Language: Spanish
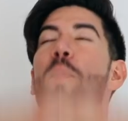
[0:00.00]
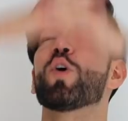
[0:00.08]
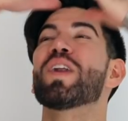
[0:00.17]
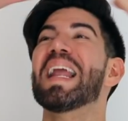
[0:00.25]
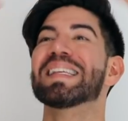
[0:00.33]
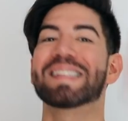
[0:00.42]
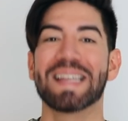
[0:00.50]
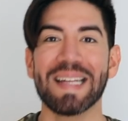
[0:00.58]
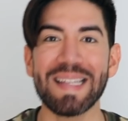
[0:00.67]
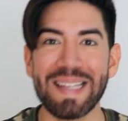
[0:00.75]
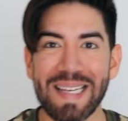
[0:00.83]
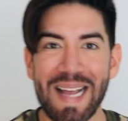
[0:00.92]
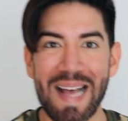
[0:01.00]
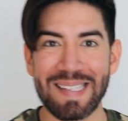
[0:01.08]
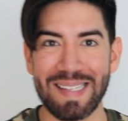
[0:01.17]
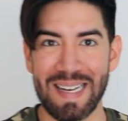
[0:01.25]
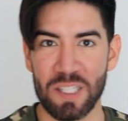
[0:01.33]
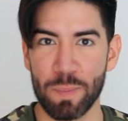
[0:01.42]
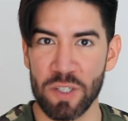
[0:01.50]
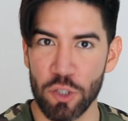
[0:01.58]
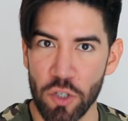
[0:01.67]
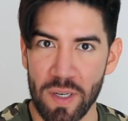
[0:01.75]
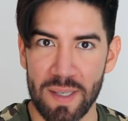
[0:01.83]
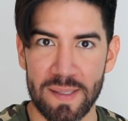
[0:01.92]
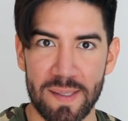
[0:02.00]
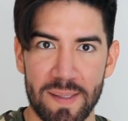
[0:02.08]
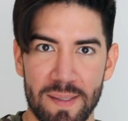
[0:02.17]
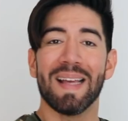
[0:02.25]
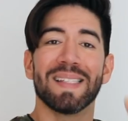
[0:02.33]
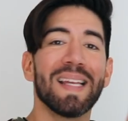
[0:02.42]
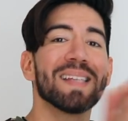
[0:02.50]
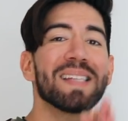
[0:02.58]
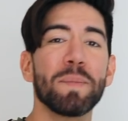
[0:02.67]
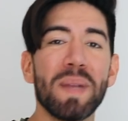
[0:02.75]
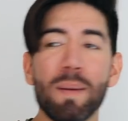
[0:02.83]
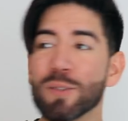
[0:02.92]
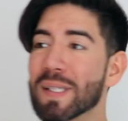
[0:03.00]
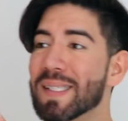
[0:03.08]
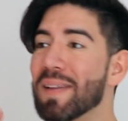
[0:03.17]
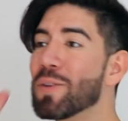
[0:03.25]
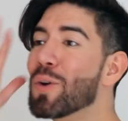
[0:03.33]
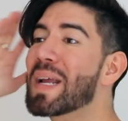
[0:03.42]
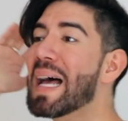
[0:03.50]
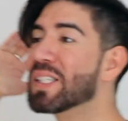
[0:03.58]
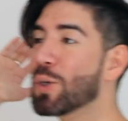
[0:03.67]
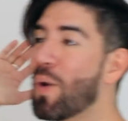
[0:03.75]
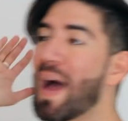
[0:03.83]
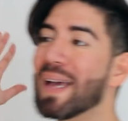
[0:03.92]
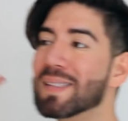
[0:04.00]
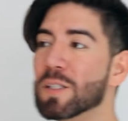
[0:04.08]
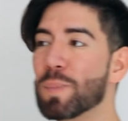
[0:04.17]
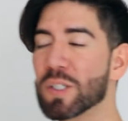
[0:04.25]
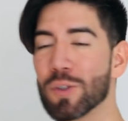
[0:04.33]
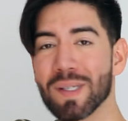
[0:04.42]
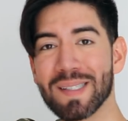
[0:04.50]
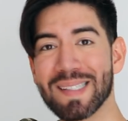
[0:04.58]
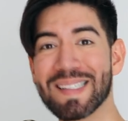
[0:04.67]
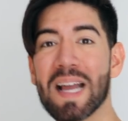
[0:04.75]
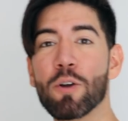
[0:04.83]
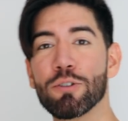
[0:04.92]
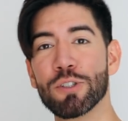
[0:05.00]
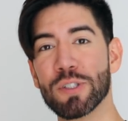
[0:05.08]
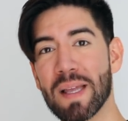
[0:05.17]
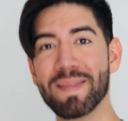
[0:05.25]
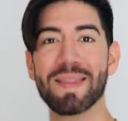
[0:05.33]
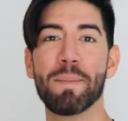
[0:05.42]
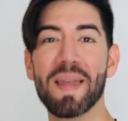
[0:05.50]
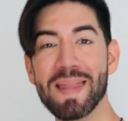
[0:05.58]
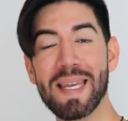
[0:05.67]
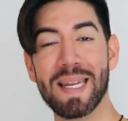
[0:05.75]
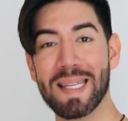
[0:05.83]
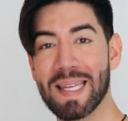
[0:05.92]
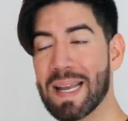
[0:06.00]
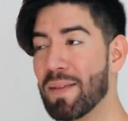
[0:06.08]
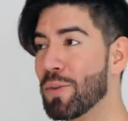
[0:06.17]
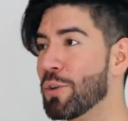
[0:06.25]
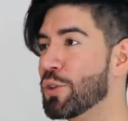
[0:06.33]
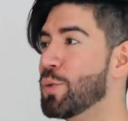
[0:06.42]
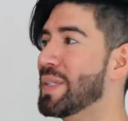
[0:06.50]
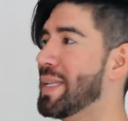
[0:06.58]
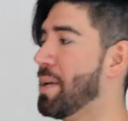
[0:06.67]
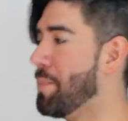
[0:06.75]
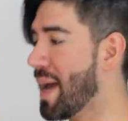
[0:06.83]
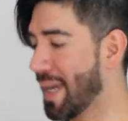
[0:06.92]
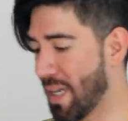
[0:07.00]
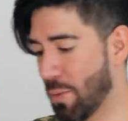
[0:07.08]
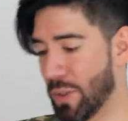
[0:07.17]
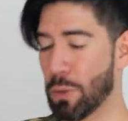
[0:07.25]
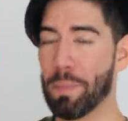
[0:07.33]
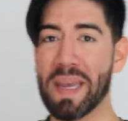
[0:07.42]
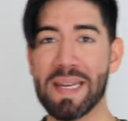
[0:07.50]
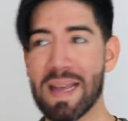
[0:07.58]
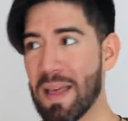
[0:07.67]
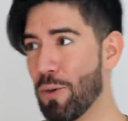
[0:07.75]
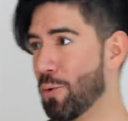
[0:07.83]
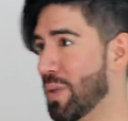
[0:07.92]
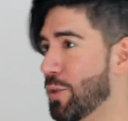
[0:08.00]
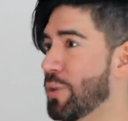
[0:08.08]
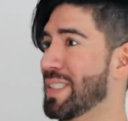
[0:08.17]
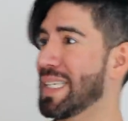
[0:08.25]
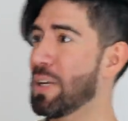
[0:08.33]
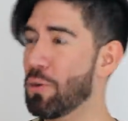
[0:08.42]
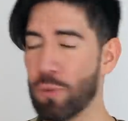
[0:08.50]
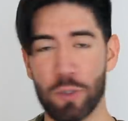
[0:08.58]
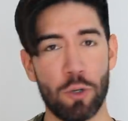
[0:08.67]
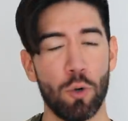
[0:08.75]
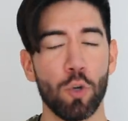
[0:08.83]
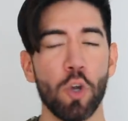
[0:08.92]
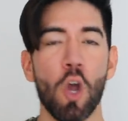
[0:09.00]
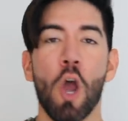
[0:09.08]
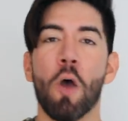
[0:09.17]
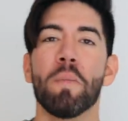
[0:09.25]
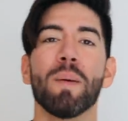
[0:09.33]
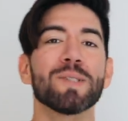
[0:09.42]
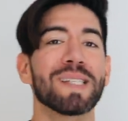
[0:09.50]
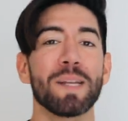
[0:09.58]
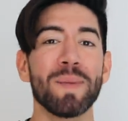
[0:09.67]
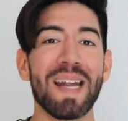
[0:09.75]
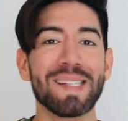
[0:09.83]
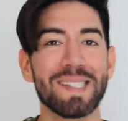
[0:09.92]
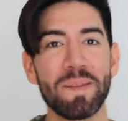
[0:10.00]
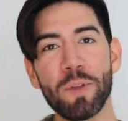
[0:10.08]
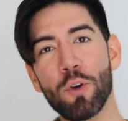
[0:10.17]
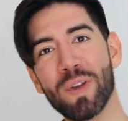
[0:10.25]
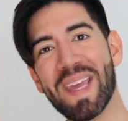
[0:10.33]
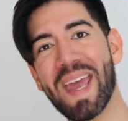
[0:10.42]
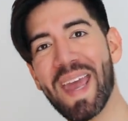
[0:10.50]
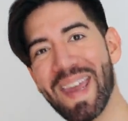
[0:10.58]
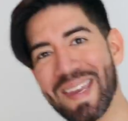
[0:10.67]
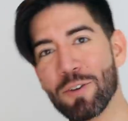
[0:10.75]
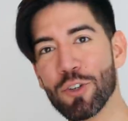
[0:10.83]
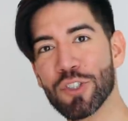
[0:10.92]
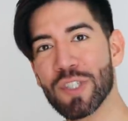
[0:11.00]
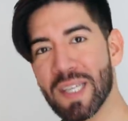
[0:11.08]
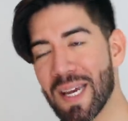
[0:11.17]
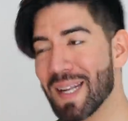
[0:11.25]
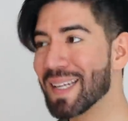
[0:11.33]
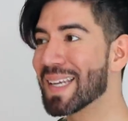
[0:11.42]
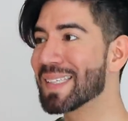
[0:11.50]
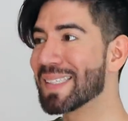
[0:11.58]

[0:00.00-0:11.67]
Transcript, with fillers: Por las críticas de las personas. Si les terminamos haciendo caso a esas personas que están constantemente criticándonos nuestra imagen, nuestro peinado, nuestro estilo, nuestro look, vamos a terminar siendo lo que ellos quieren que